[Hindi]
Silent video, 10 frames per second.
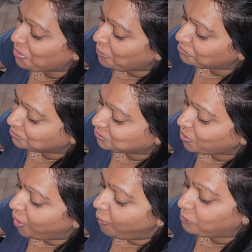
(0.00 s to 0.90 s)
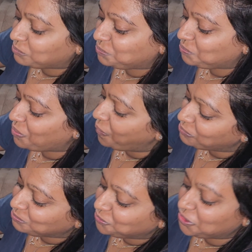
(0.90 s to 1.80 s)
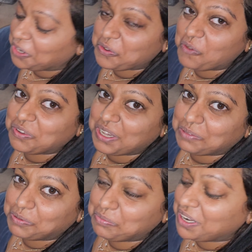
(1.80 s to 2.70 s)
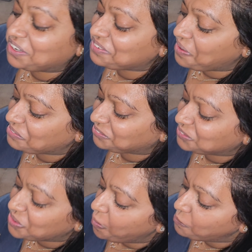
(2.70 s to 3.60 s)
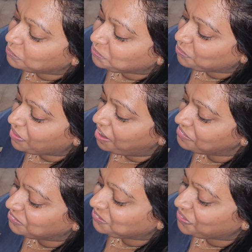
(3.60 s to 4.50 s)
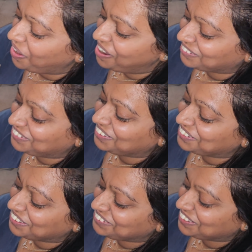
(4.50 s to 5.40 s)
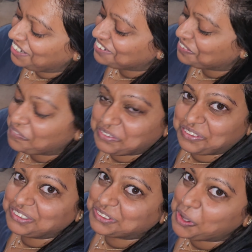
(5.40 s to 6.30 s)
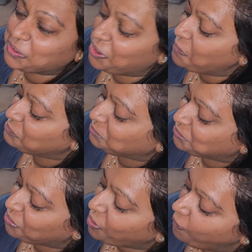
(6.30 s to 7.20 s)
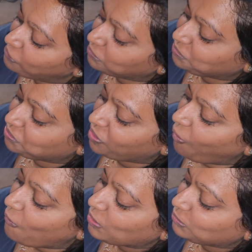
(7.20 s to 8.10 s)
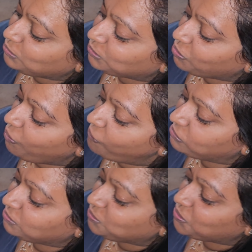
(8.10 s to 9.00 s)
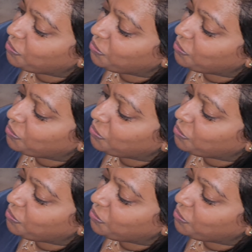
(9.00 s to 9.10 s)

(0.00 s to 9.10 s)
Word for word: अच्छा था चाय कॉफ़ी बढ़िया करा हाँ मिलन तो हो गई देखेंगे चाय का टेस्ट होता है ओ भाई गॉड कैसा टेस्ट होगा इसका